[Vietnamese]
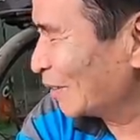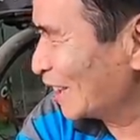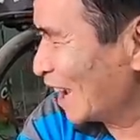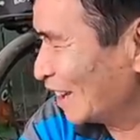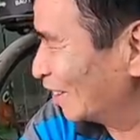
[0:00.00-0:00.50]
uh,
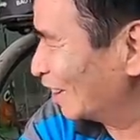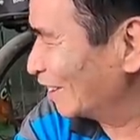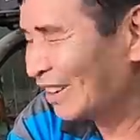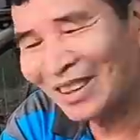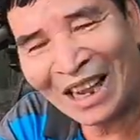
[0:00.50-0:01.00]
bây giờ nó,
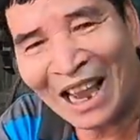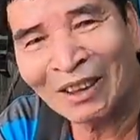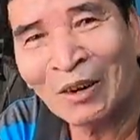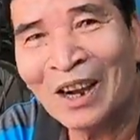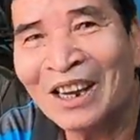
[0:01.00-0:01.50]
nó, nó
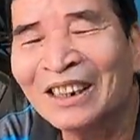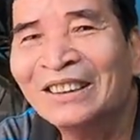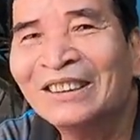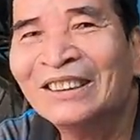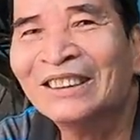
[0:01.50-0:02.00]
khàn quá rồi à.
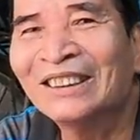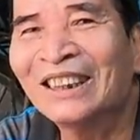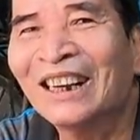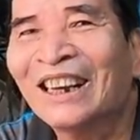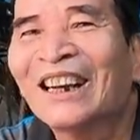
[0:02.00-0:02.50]
khàn
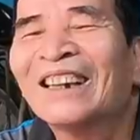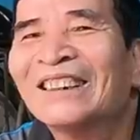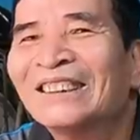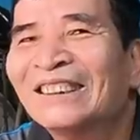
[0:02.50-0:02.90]
quá à. nhưng mà à.